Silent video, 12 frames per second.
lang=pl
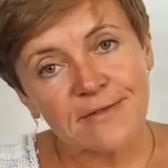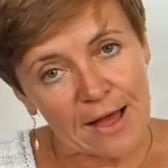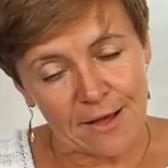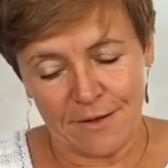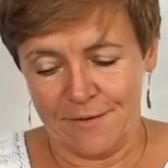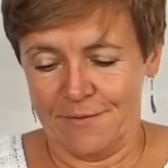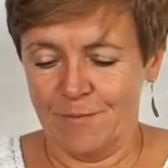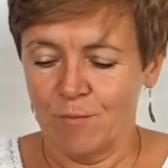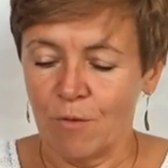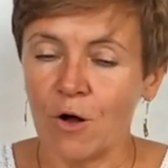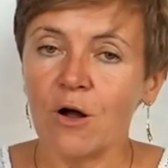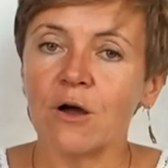tak.
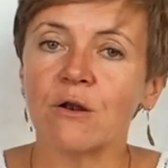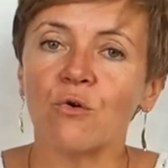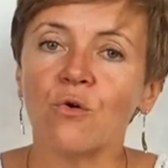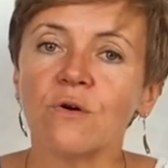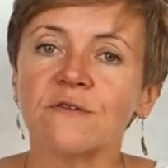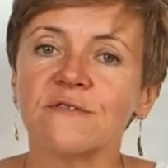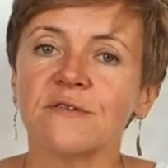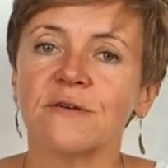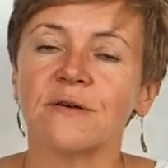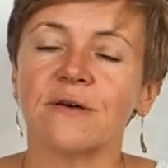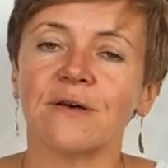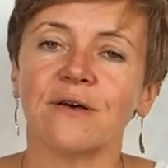Mohair Lux,
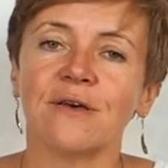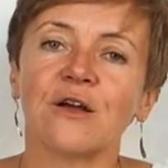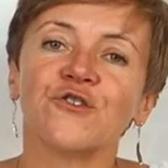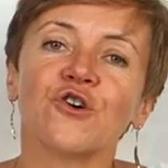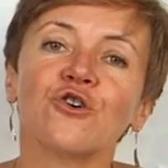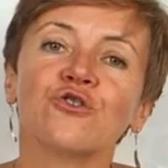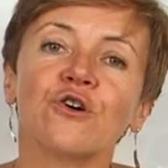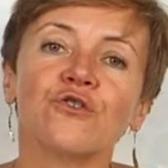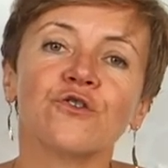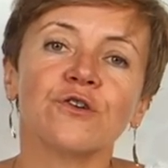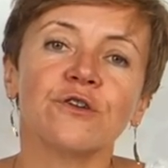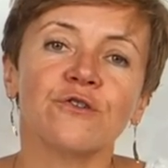e, jak się go
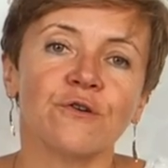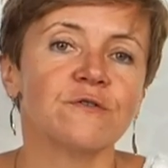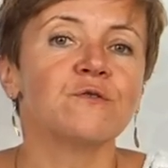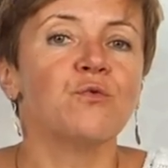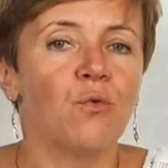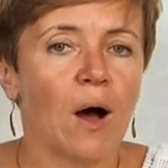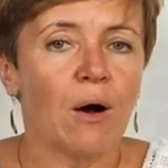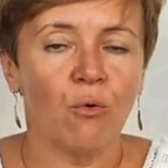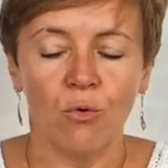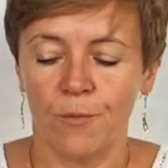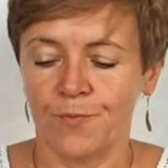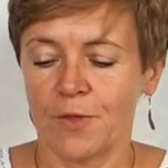dotknie, to jest
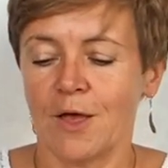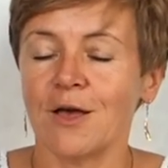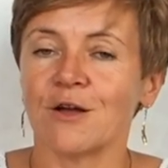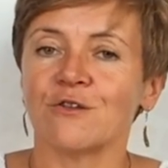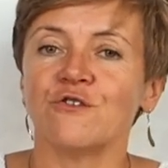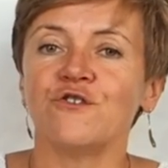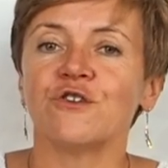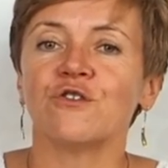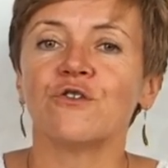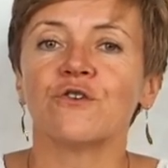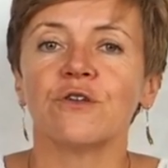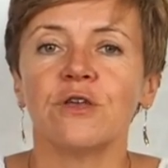wow. Gdy się
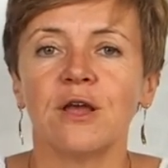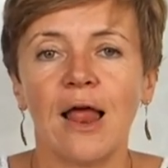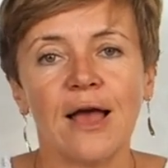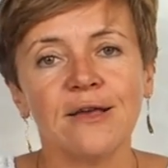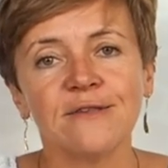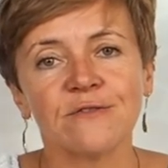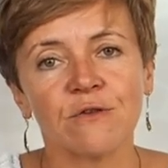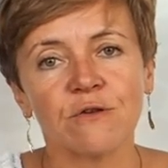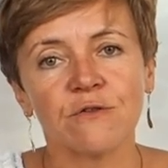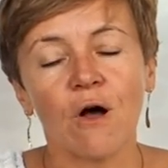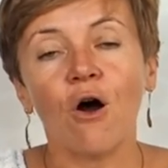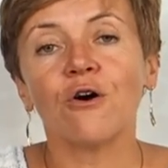dotknie lace, to
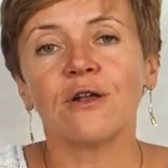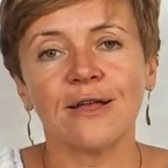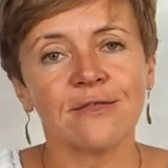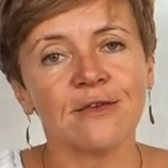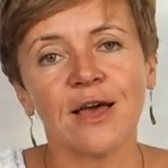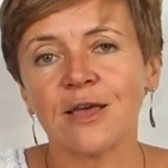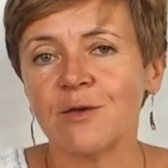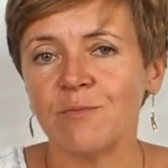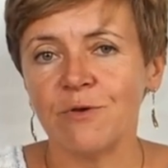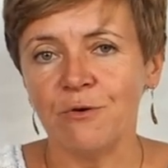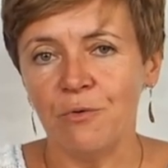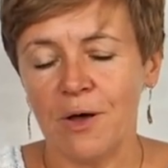jest o rany, jakie
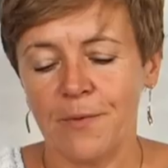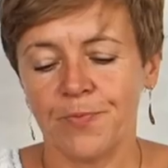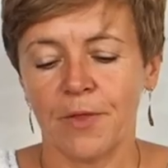miłe.